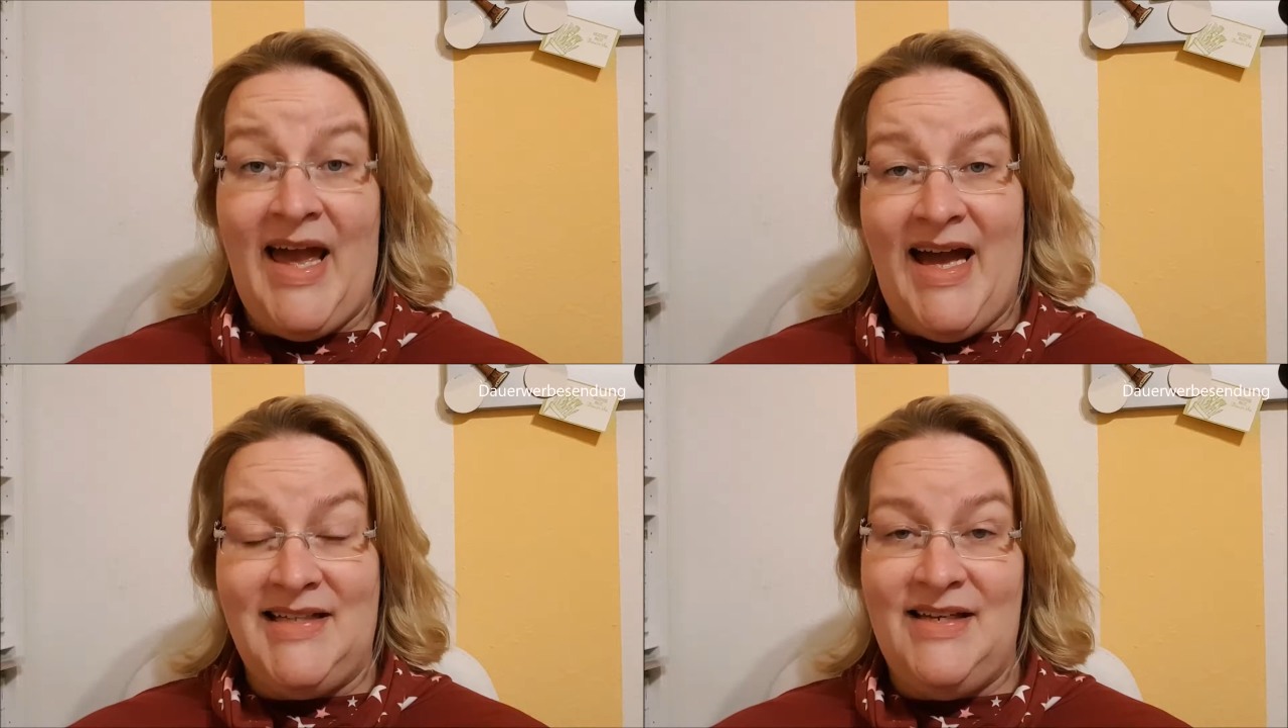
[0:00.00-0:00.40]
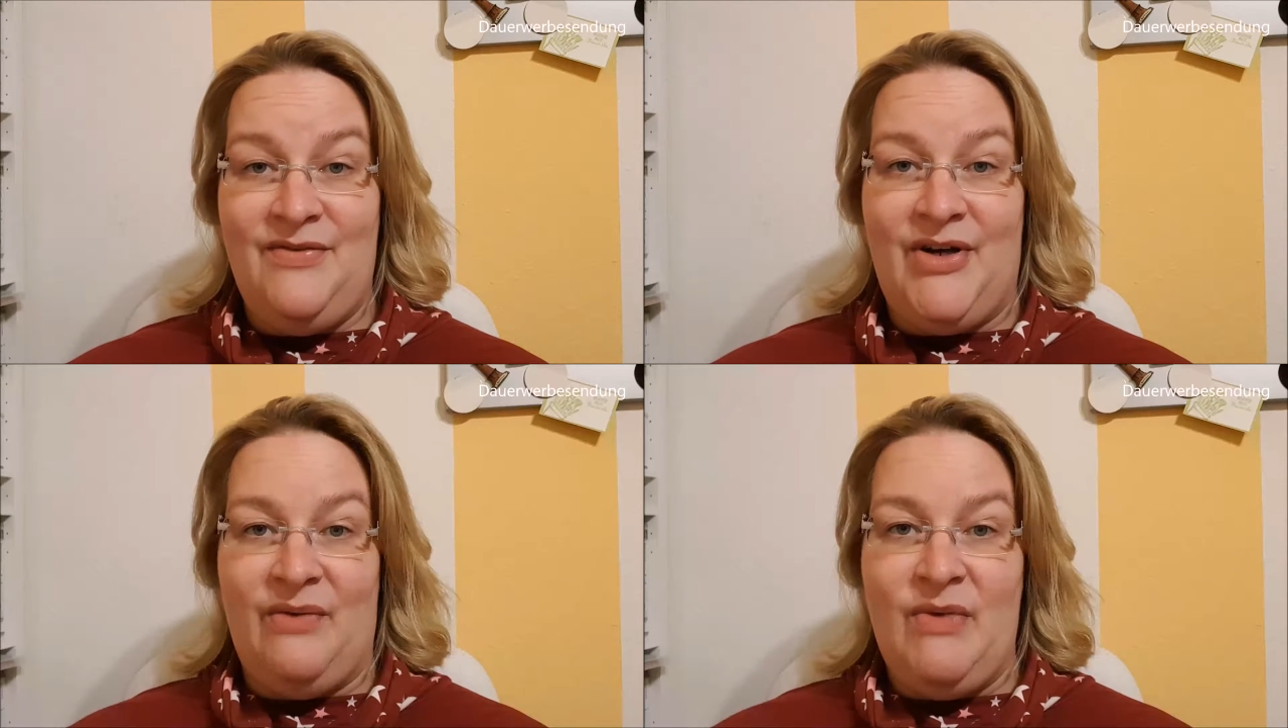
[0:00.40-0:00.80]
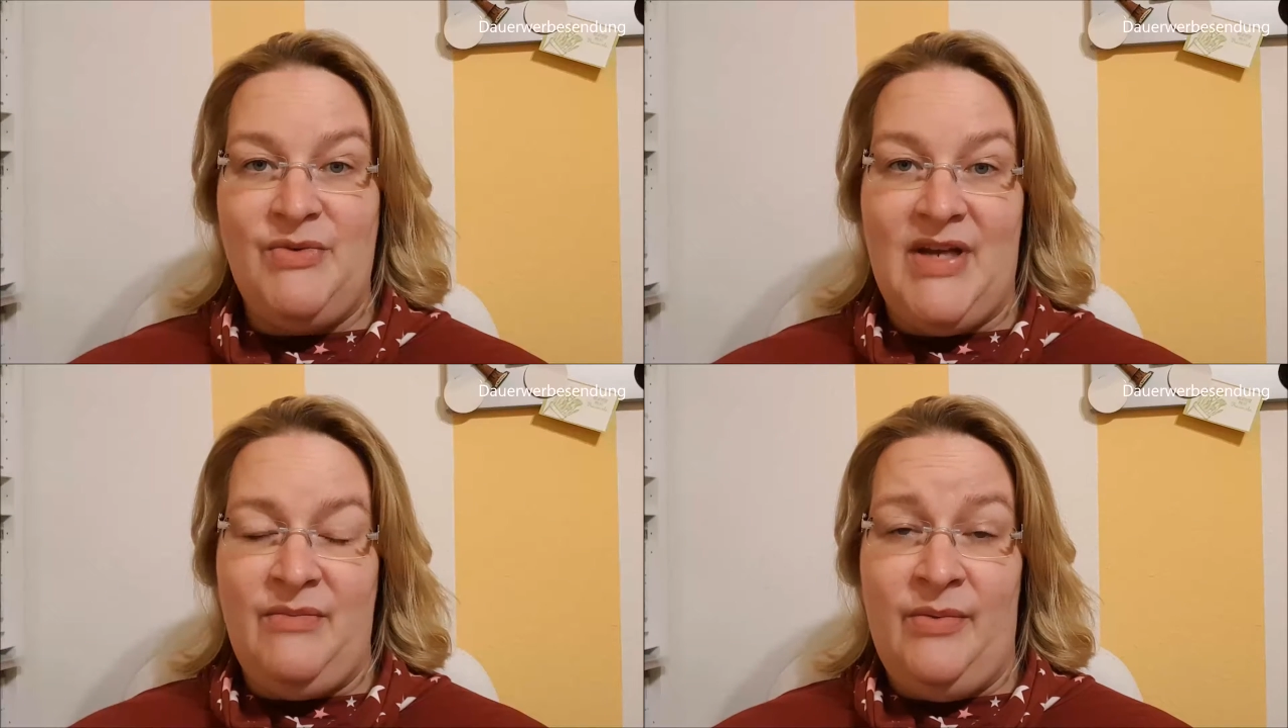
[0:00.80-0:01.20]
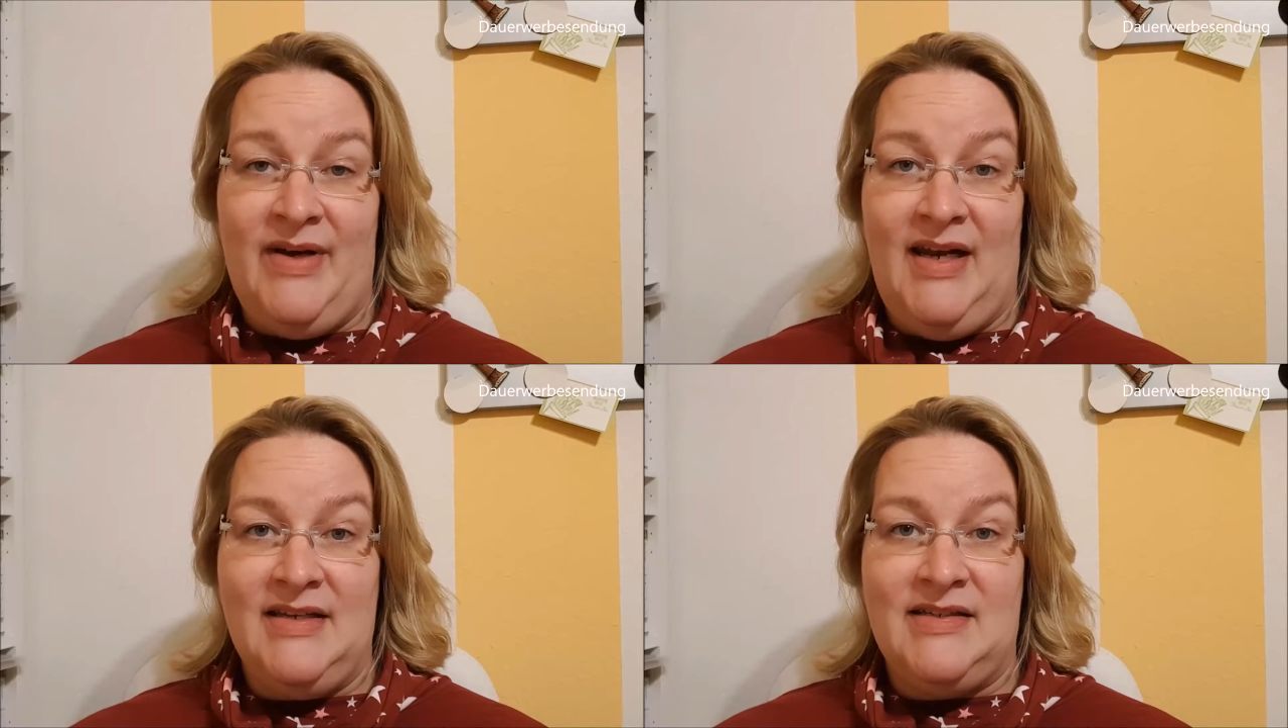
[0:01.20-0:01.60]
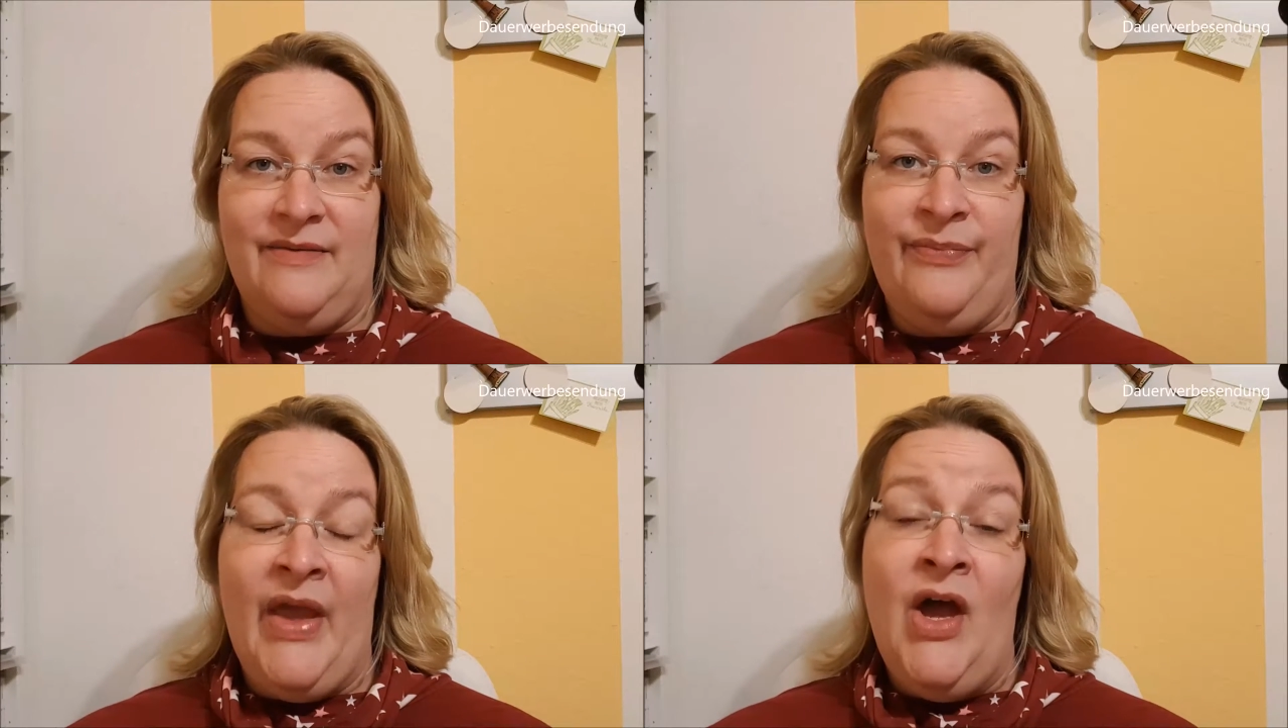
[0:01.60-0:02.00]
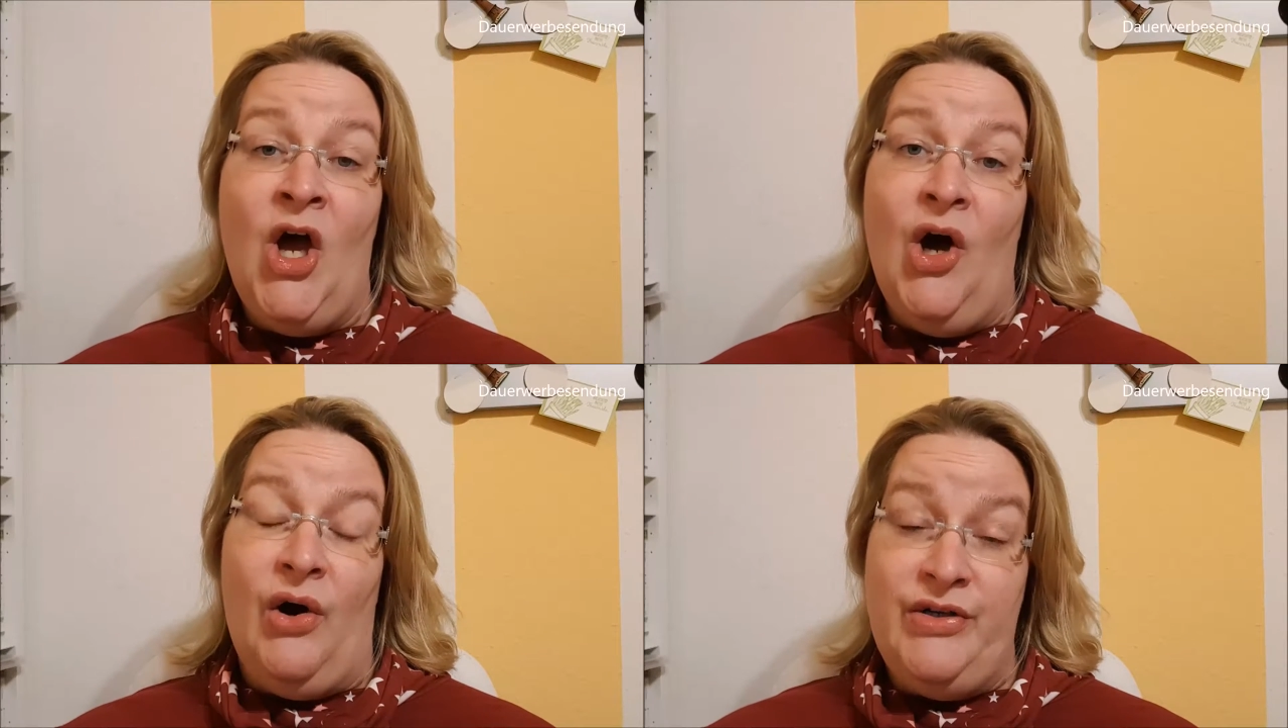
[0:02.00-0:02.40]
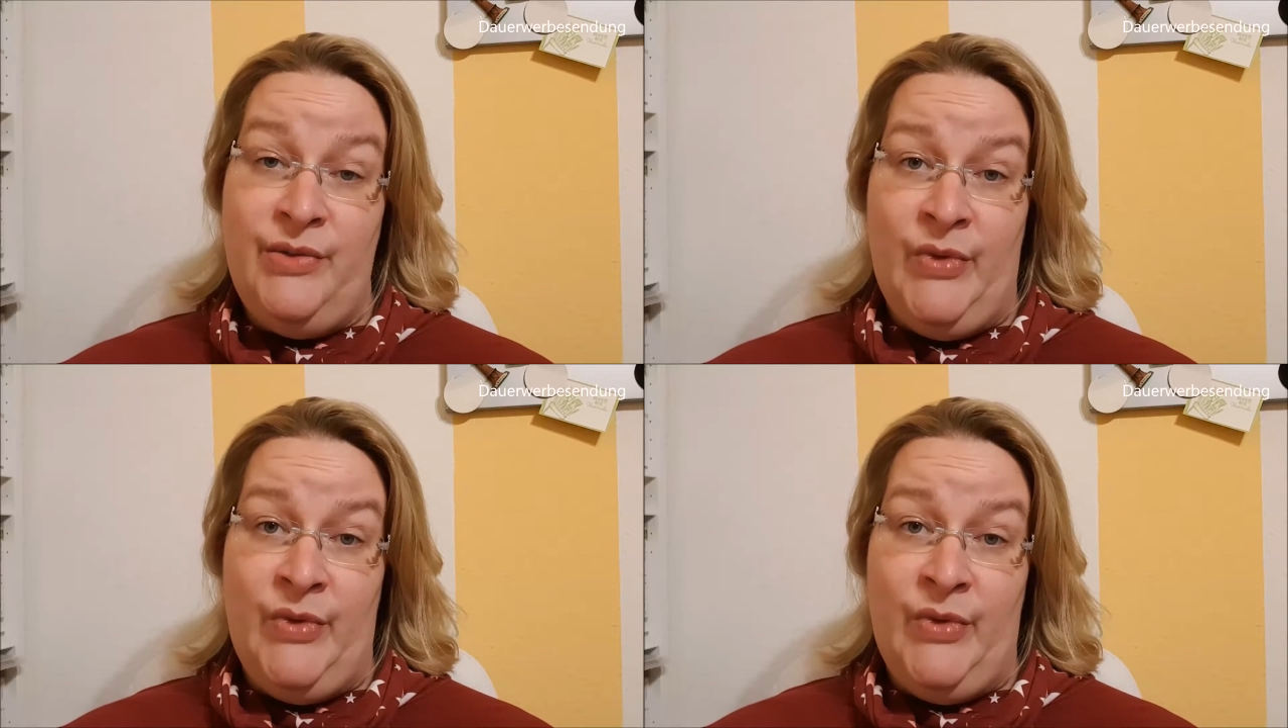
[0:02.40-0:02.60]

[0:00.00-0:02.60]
Herzlich willkommen im Stempelpalast. Heute